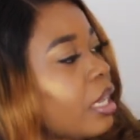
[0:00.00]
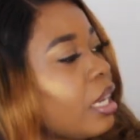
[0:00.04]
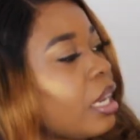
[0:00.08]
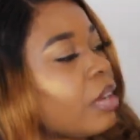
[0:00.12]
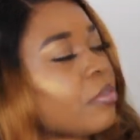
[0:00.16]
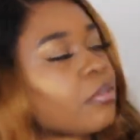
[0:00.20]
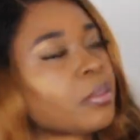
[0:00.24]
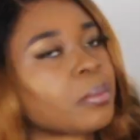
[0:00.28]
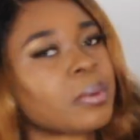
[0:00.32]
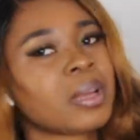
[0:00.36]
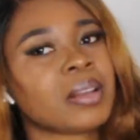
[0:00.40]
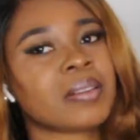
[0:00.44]

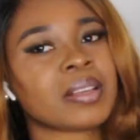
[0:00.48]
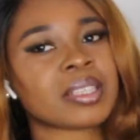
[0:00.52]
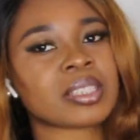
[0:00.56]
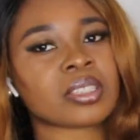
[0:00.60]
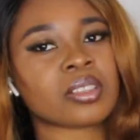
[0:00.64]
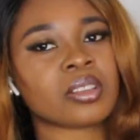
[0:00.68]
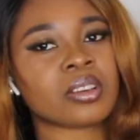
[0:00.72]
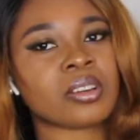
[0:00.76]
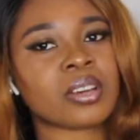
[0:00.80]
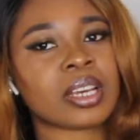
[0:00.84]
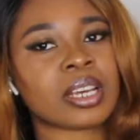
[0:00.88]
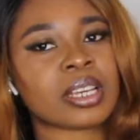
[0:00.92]
La forma del
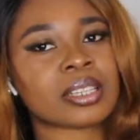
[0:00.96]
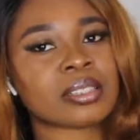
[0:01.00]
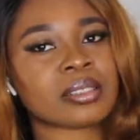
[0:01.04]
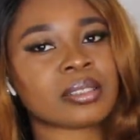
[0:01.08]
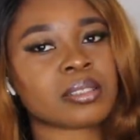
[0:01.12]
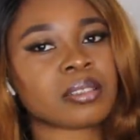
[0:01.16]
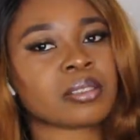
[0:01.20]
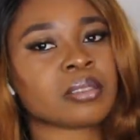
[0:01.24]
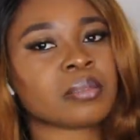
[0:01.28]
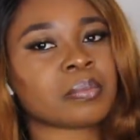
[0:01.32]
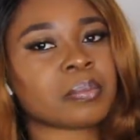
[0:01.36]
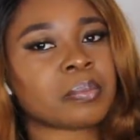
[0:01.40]
vestido
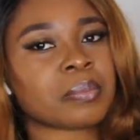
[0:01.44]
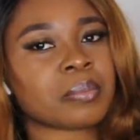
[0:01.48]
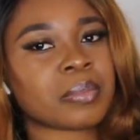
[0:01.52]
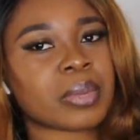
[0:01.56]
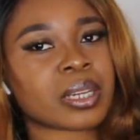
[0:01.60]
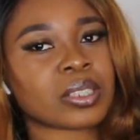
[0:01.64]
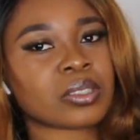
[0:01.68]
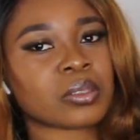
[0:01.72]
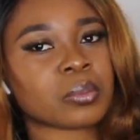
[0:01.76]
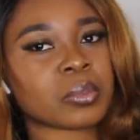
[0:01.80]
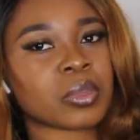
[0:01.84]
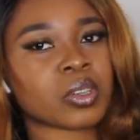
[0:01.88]
es
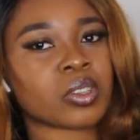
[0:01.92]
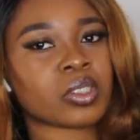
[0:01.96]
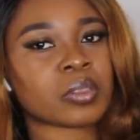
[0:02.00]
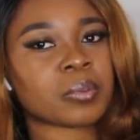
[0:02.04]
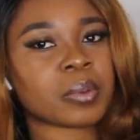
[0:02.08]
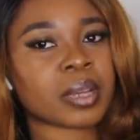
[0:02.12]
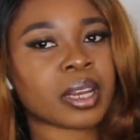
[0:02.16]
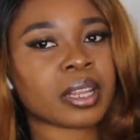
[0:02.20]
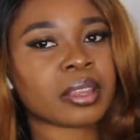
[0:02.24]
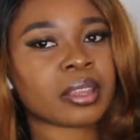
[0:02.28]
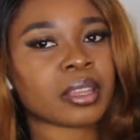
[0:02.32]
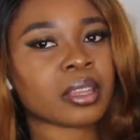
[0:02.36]
más o menos
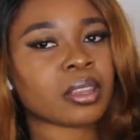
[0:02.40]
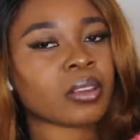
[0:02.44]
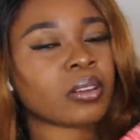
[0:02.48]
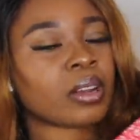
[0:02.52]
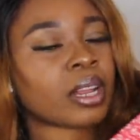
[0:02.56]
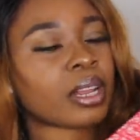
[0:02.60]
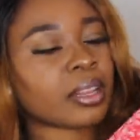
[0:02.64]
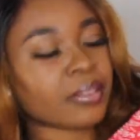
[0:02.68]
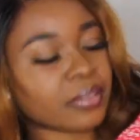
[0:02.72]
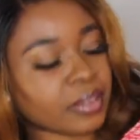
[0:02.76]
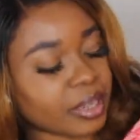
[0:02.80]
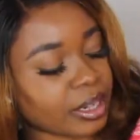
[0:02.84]
parecido,
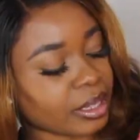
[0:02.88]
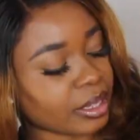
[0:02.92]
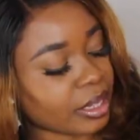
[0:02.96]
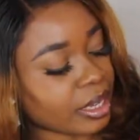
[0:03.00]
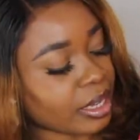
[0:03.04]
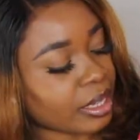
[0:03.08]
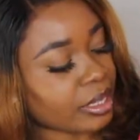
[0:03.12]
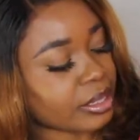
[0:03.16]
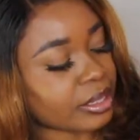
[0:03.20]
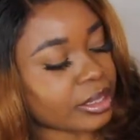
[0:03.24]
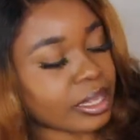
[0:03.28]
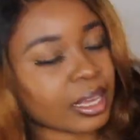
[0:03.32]
la
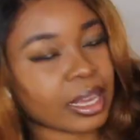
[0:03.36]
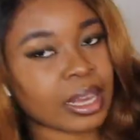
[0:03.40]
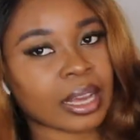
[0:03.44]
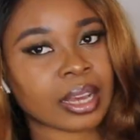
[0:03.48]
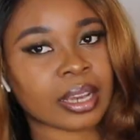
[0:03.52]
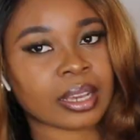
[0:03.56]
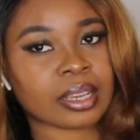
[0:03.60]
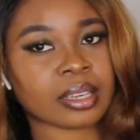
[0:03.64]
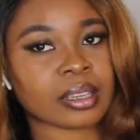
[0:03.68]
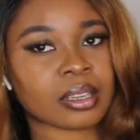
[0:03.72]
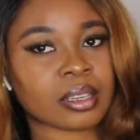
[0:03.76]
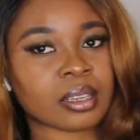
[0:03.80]
diferencia está
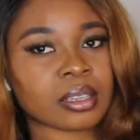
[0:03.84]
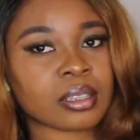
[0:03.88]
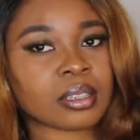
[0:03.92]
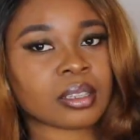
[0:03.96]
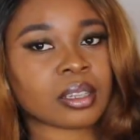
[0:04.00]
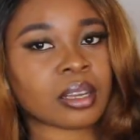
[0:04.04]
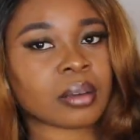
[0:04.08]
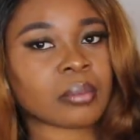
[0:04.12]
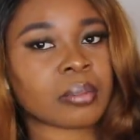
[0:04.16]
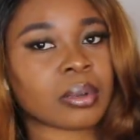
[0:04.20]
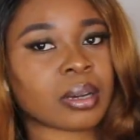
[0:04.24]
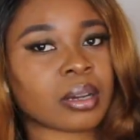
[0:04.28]
aquí
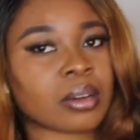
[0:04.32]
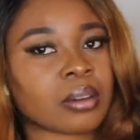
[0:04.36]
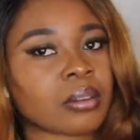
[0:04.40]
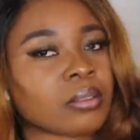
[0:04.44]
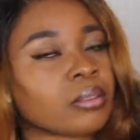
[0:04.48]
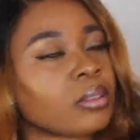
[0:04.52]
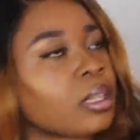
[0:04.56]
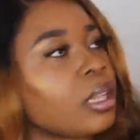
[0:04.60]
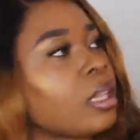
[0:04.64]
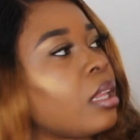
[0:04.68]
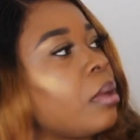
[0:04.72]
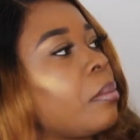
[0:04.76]
abajo
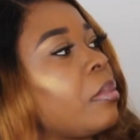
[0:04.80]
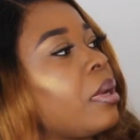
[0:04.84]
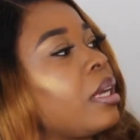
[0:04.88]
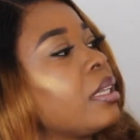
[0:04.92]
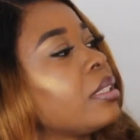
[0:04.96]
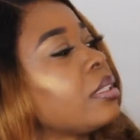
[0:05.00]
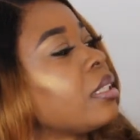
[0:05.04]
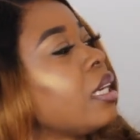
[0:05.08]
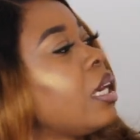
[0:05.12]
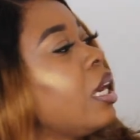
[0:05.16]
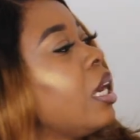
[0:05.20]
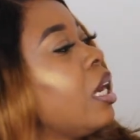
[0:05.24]
nada
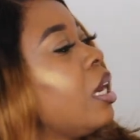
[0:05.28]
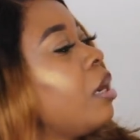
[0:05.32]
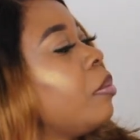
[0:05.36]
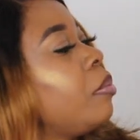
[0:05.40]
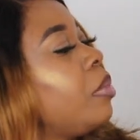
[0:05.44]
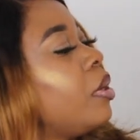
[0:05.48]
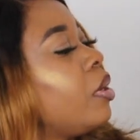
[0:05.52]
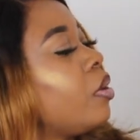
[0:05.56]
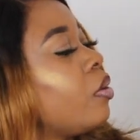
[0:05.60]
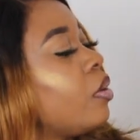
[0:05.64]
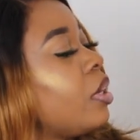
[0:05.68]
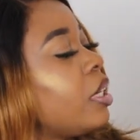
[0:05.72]
más,
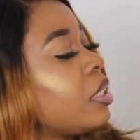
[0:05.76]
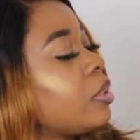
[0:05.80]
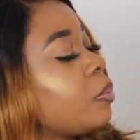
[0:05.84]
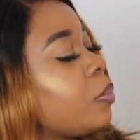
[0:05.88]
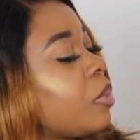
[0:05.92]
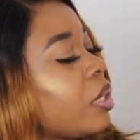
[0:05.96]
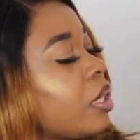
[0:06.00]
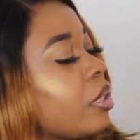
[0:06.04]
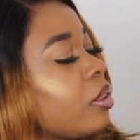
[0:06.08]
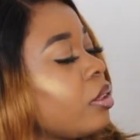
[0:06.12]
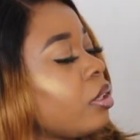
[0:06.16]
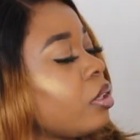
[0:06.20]
pero es
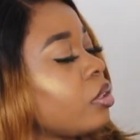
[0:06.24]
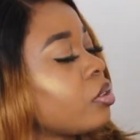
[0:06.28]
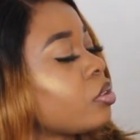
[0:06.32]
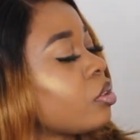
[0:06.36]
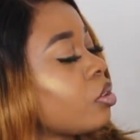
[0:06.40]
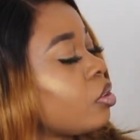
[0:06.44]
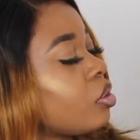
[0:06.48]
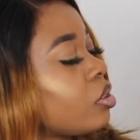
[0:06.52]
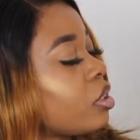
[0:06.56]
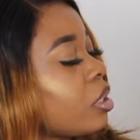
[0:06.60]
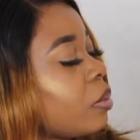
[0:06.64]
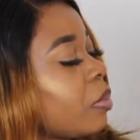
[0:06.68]

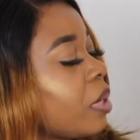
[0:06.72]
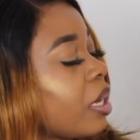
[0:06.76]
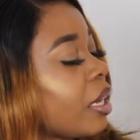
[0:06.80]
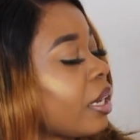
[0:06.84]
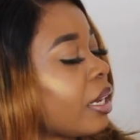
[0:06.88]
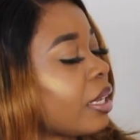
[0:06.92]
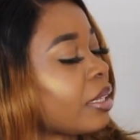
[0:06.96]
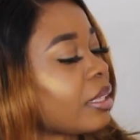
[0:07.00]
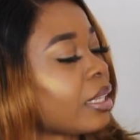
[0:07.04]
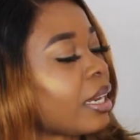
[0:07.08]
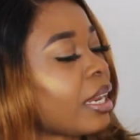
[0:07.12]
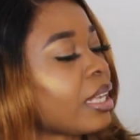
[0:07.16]
precioso, no sé, me
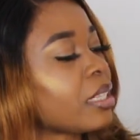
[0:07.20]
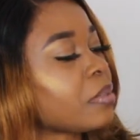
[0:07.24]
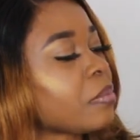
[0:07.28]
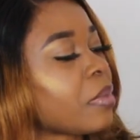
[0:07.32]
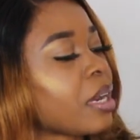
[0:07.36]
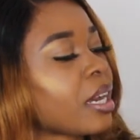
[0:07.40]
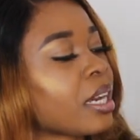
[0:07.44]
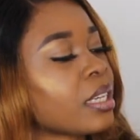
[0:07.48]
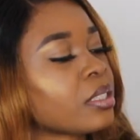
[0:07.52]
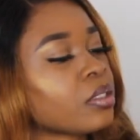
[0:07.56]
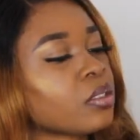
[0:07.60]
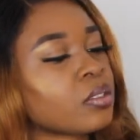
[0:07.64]
encanta. Las
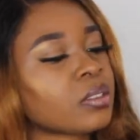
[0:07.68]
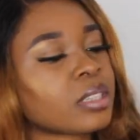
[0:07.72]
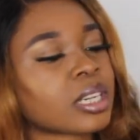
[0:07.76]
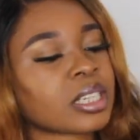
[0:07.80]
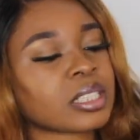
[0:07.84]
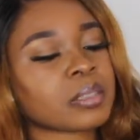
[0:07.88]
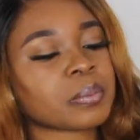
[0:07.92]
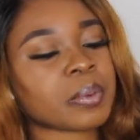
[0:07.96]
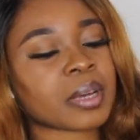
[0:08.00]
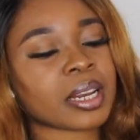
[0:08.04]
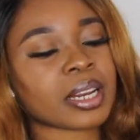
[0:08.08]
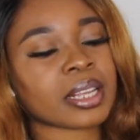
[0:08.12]
mangas son
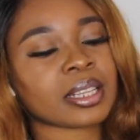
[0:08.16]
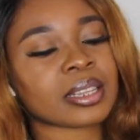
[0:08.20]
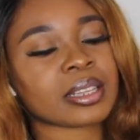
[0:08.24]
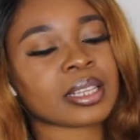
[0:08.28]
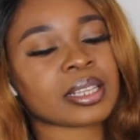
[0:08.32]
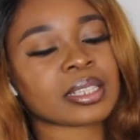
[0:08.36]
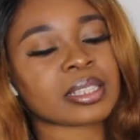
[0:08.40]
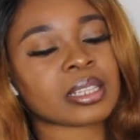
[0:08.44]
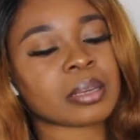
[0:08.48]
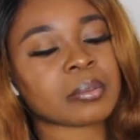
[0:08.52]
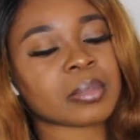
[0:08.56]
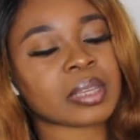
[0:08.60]

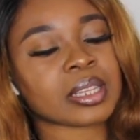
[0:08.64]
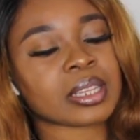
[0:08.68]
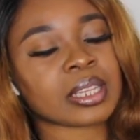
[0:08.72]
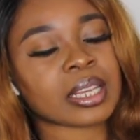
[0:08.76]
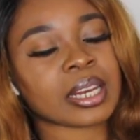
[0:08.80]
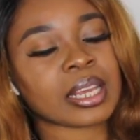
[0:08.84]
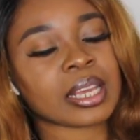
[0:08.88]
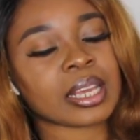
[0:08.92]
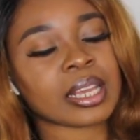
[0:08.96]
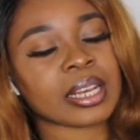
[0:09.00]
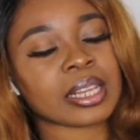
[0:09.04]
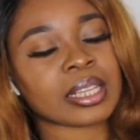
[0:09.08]
transparentes, también
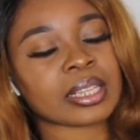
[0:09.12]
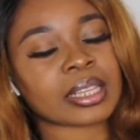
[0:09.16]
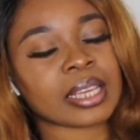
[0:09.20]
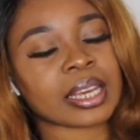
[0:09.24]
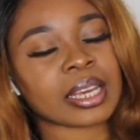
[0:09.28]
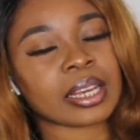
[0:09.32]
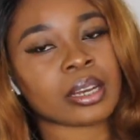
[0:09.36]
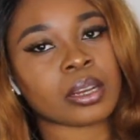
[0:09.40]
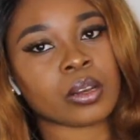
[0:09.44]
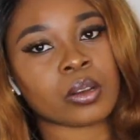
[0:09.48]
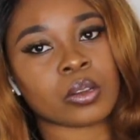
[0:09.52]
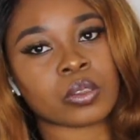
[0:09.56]
tiene el
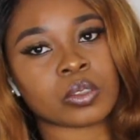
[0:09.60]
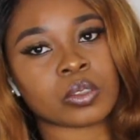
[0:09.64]
detalle de